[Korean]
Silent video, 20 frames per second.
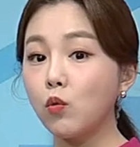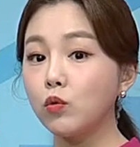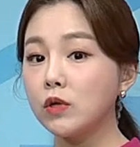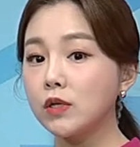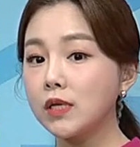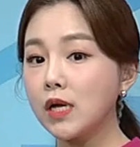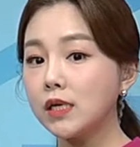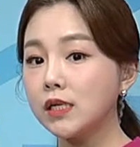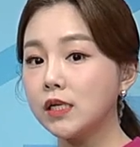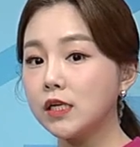
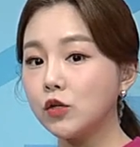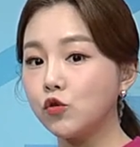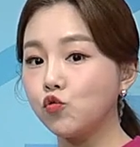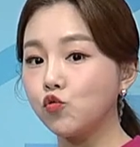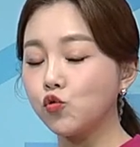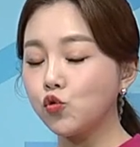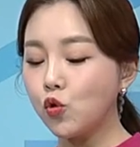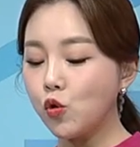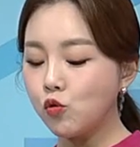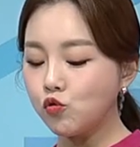오늘 사실
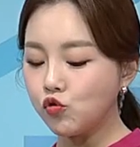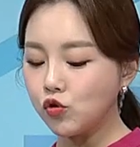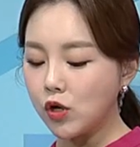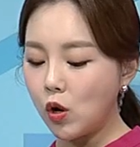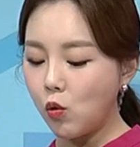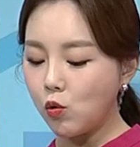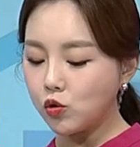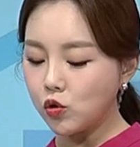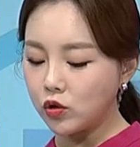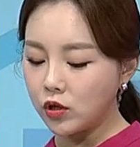
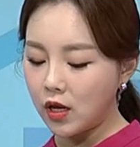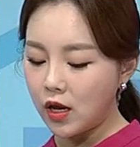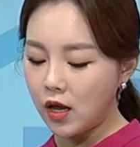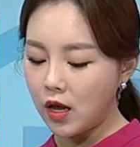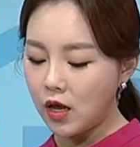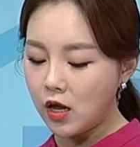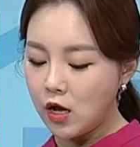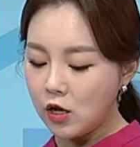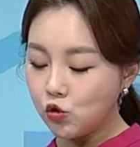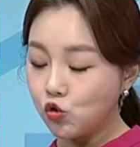중소형주가
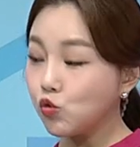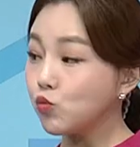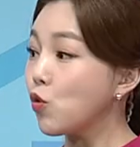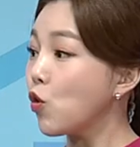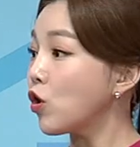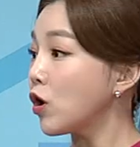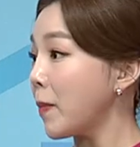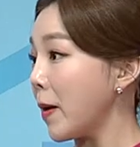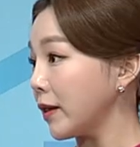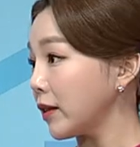오전에
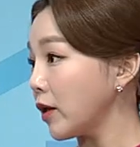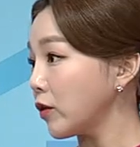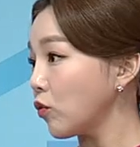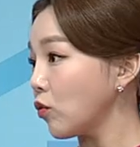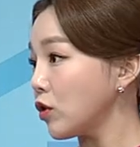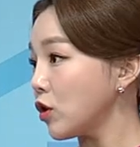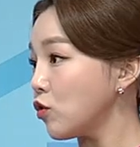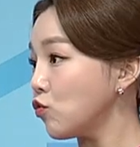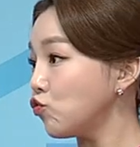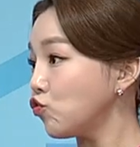주목을
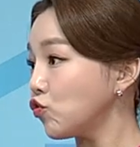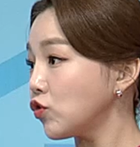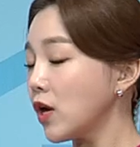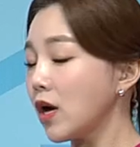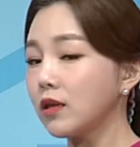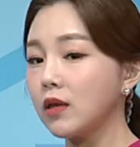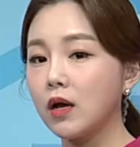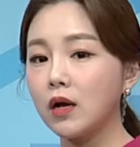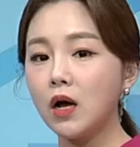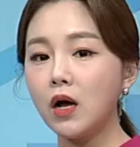받았던 이유 중에
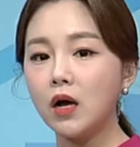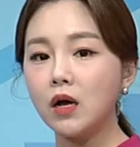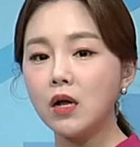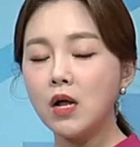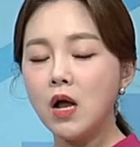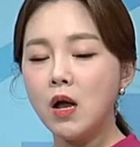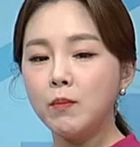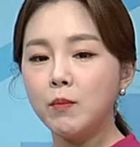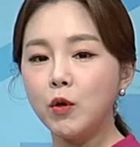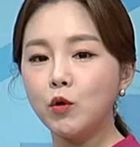하나가
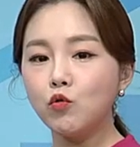네.